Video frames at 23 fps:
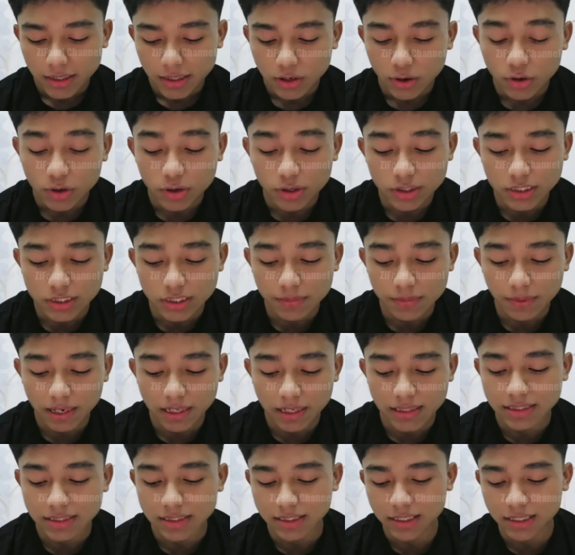Onyo Cici mana?
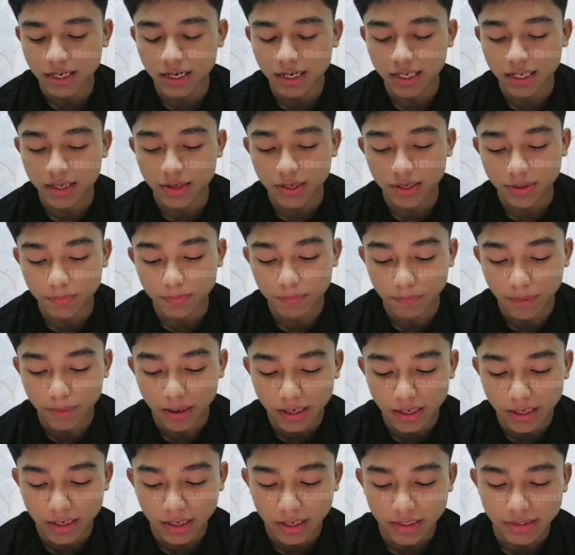Cicinya lagi
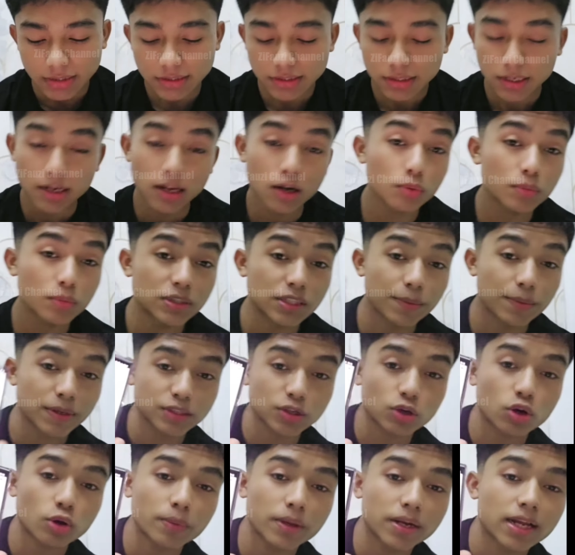main guys. Jadi aku bisa baca
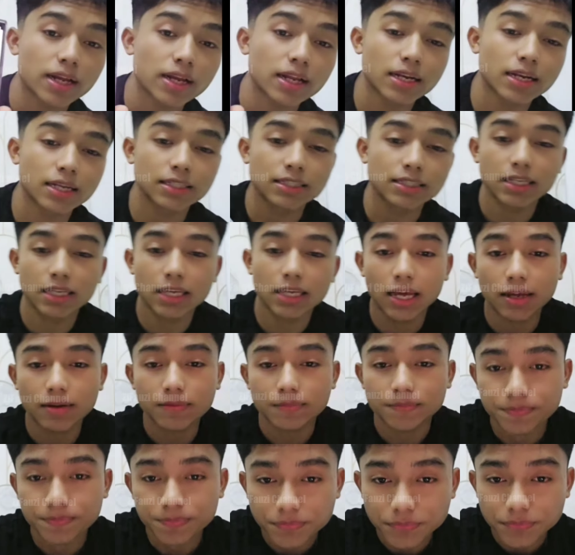komen kalian di sini ya
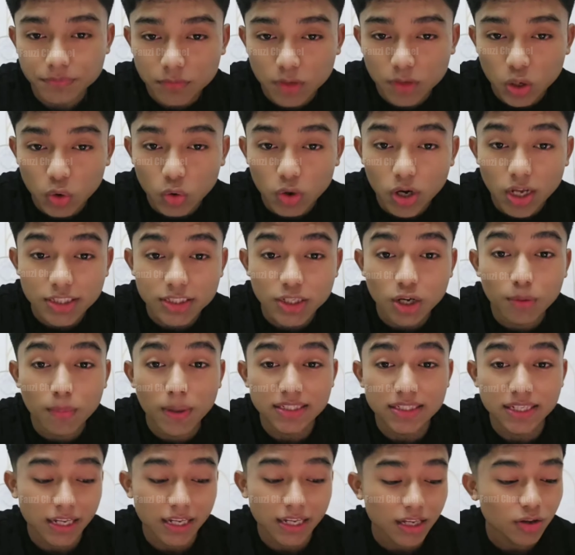udah coba
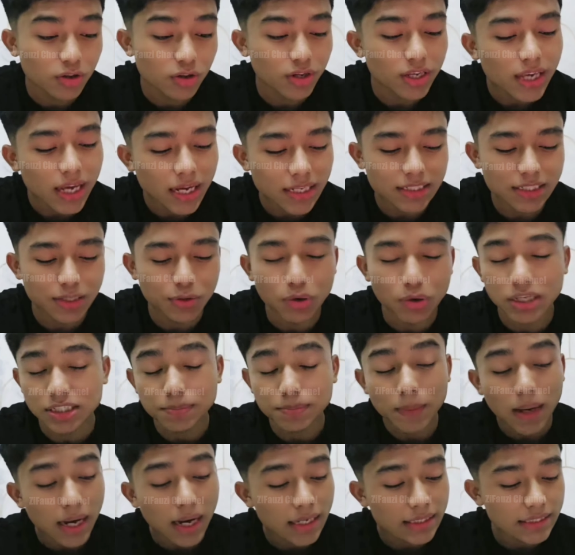basrengnya iya sih
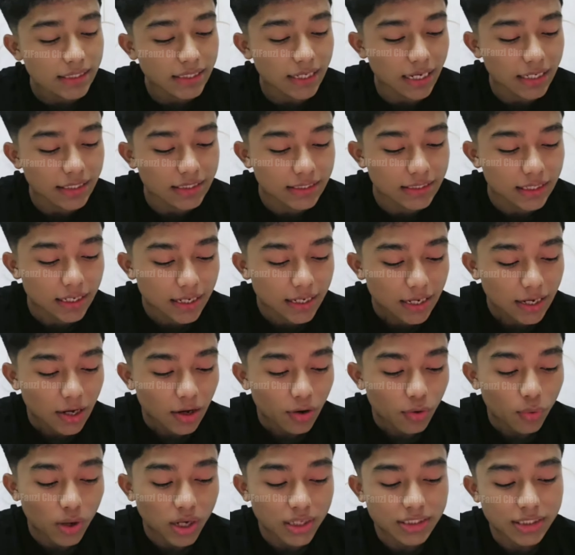wajib banget sih guys
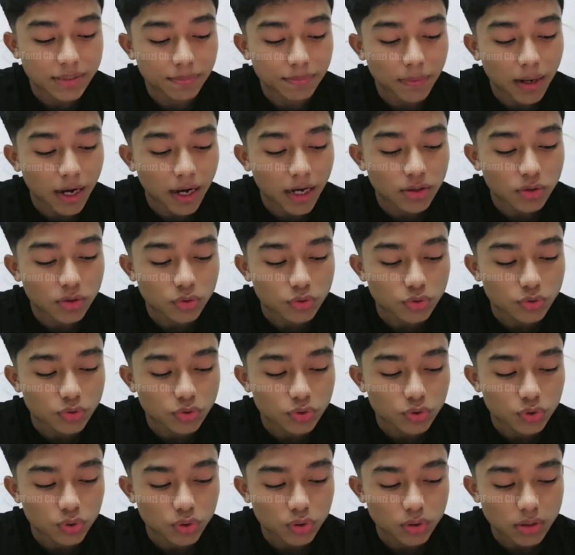wajib banget
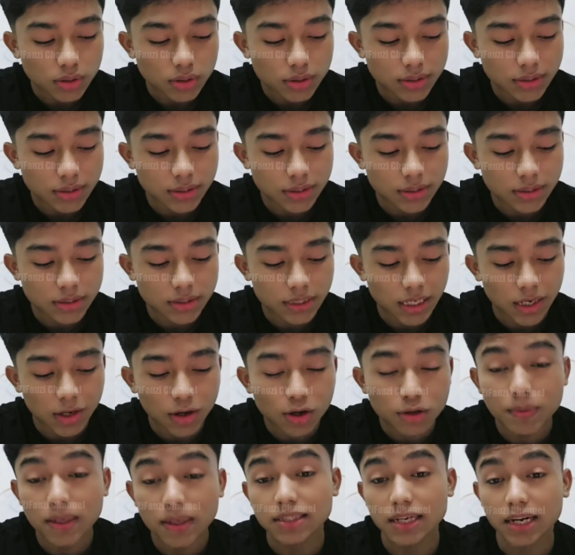untuk check
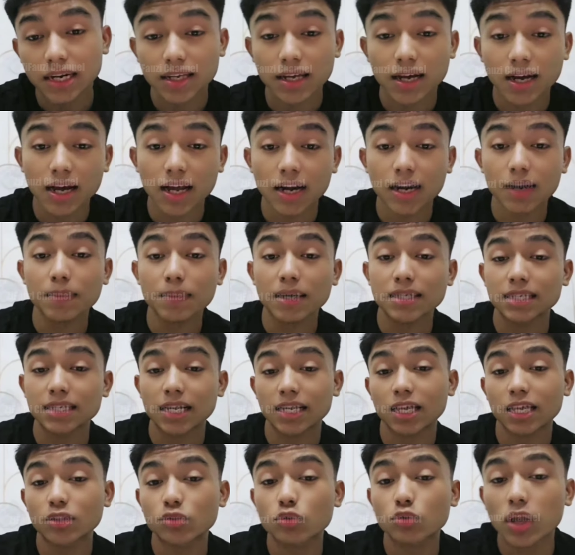out basrengnya karena
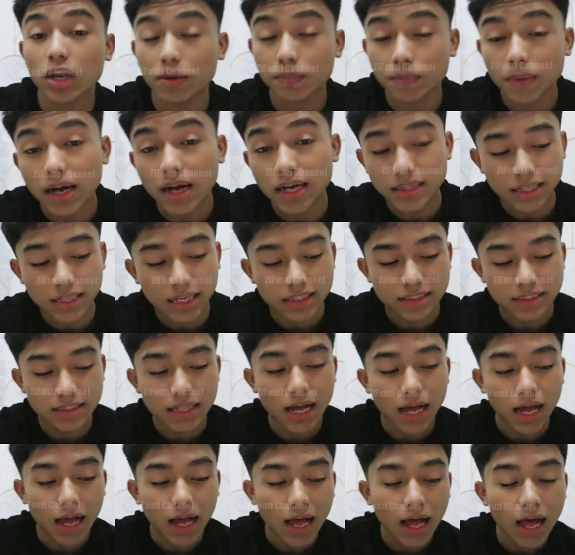basrengnya itu enak banget guys
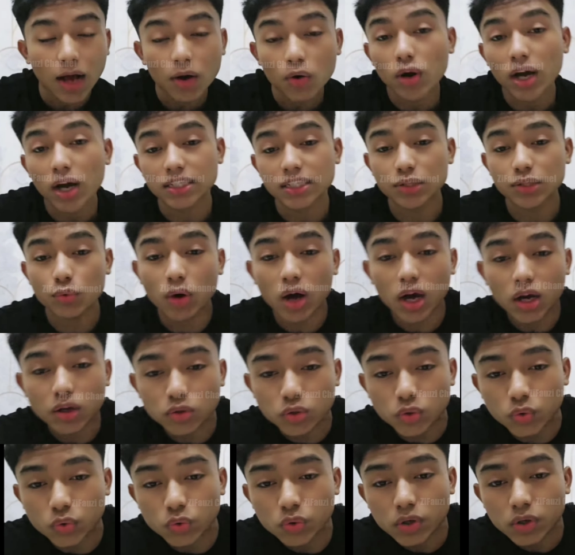nah aku kasih
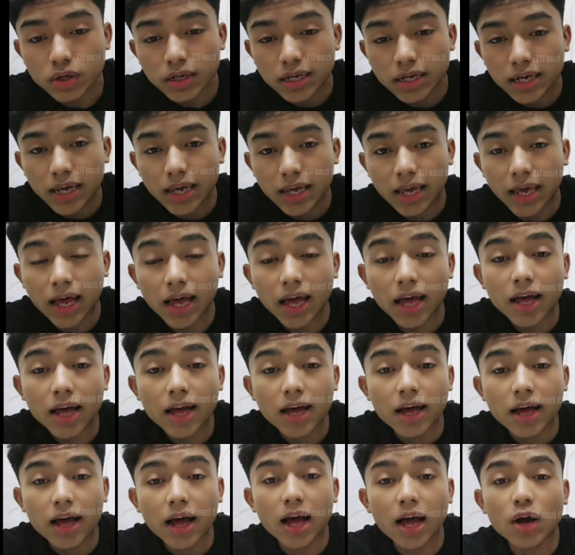waktu ya
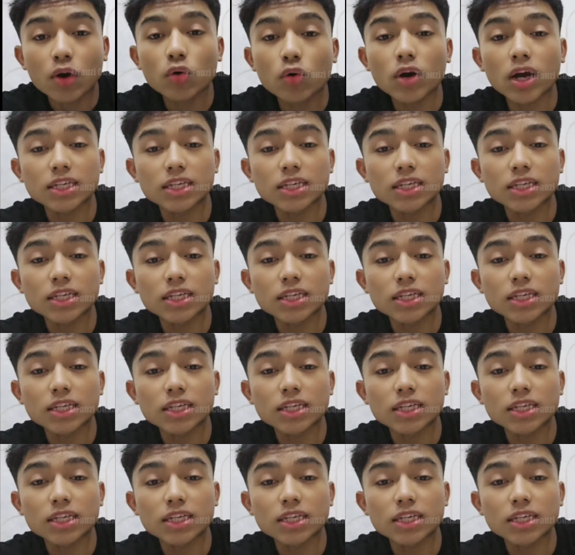aku